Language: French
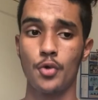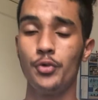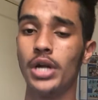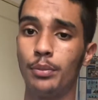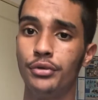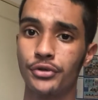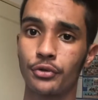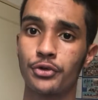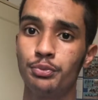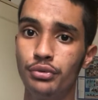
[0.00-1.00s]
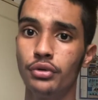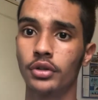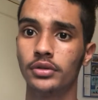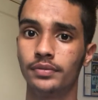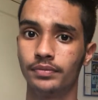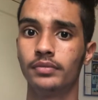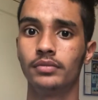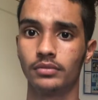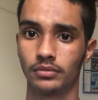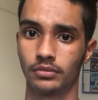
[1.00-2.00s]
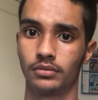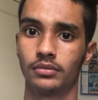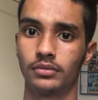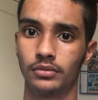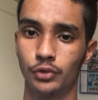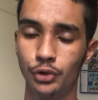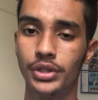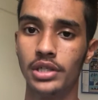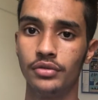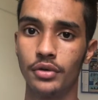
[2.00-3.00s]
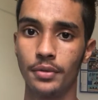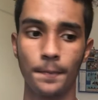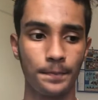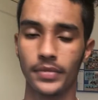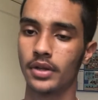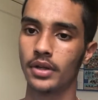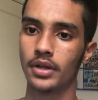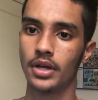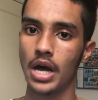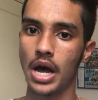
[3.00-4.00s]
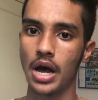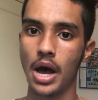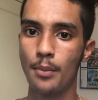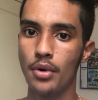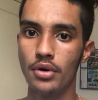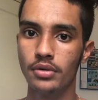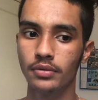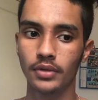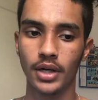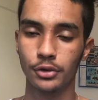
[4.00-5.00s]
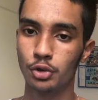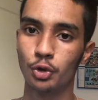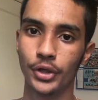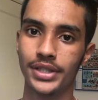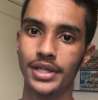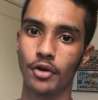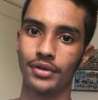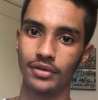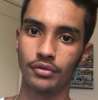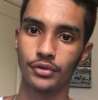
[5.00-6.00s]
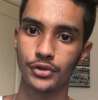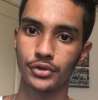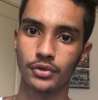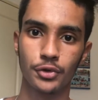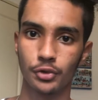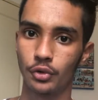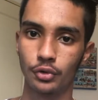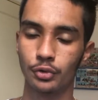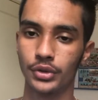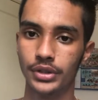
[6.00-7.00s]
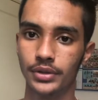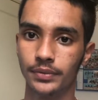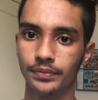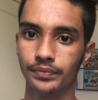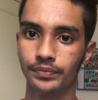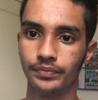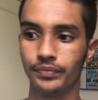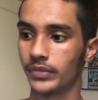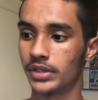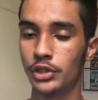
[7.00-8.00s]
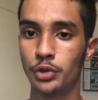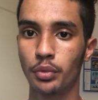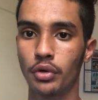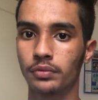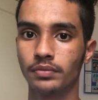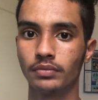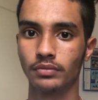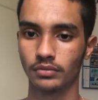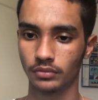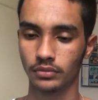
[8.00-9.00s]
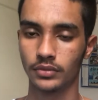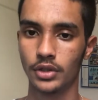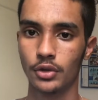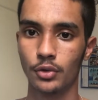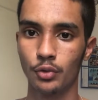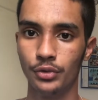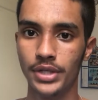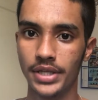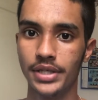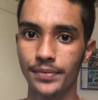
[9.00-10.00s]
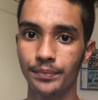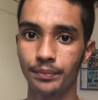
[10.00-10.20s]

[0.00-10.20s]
Oui, la puissance pure du téléphone. Apple a toujours été en avance sur Android. Si je prends le DNI,